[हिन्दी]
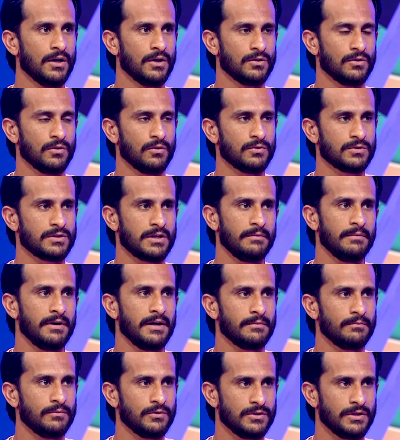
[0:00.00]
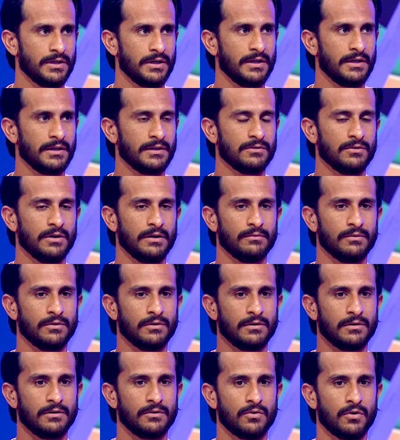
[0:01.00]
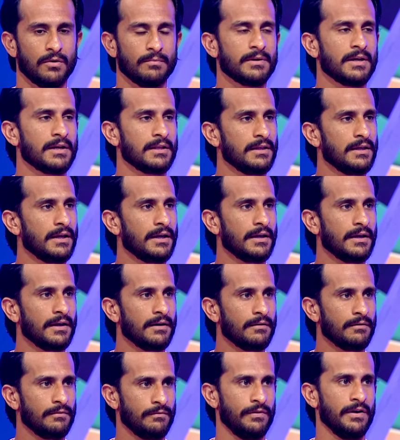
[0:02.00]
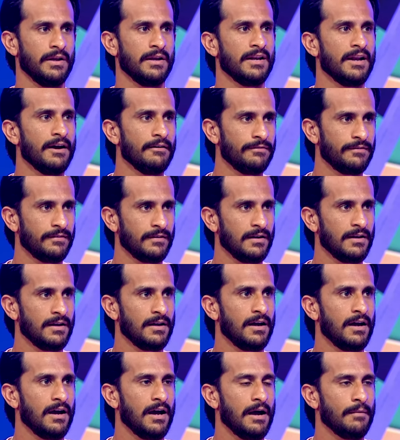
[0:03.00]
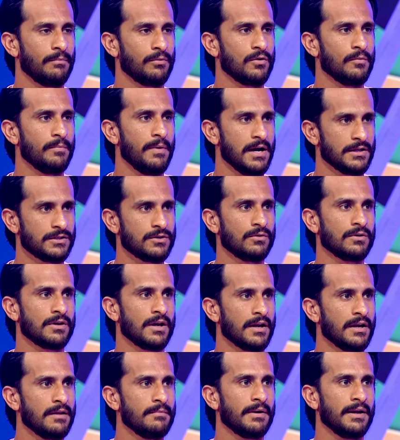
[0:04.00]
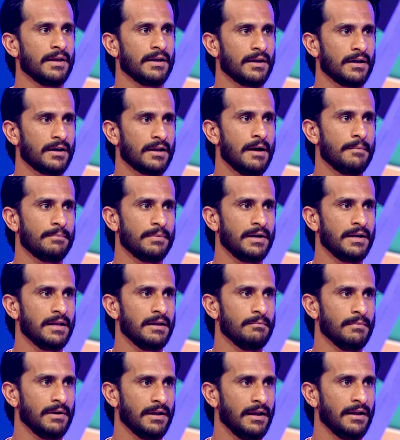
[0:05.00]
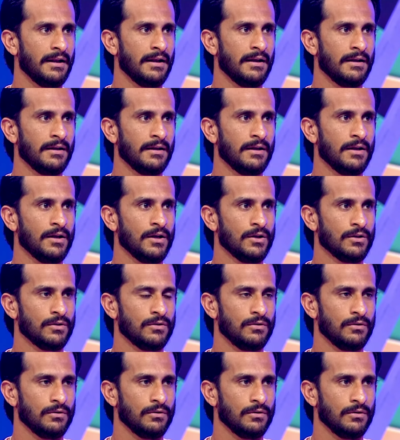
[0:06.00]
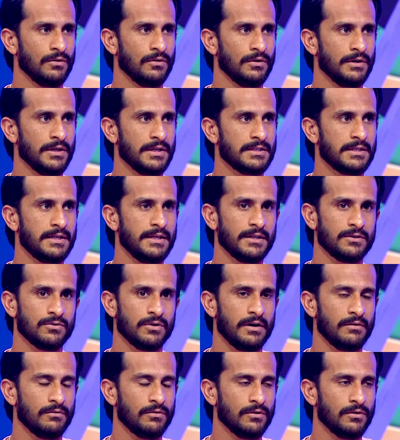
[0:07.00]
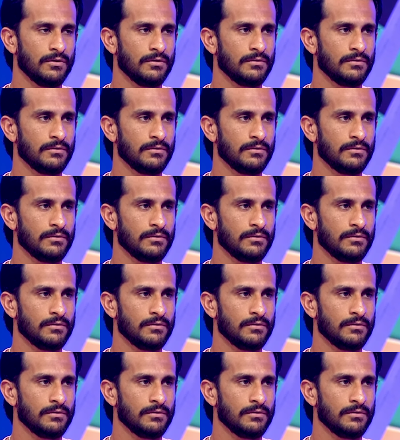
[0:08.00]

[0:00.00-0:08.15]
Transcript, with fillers: तो उसके बाद मुझे जो है वो ड्रॉप कर दिया गया फेयर इनफ आपको पाँच आउट करने ही पड़ेंगे अगर आपने टीम में रहना है तो इसलिए जो है वो